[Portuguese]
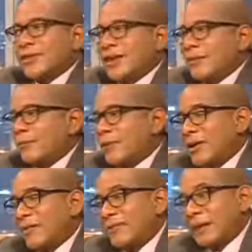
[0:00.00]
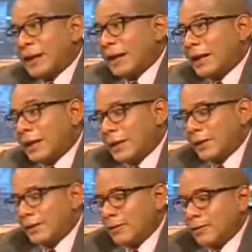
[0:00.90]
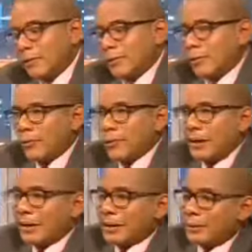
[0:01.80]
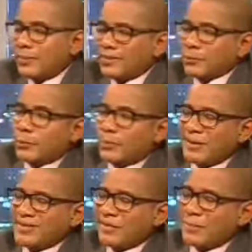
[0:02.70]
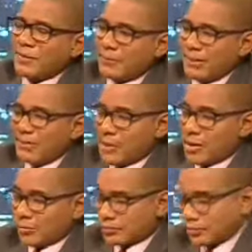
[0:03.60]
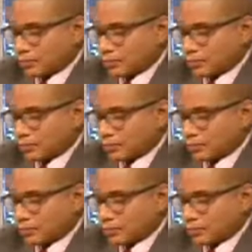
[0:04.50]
já, vou revelar aqui uma, uma surpresa em primeira mão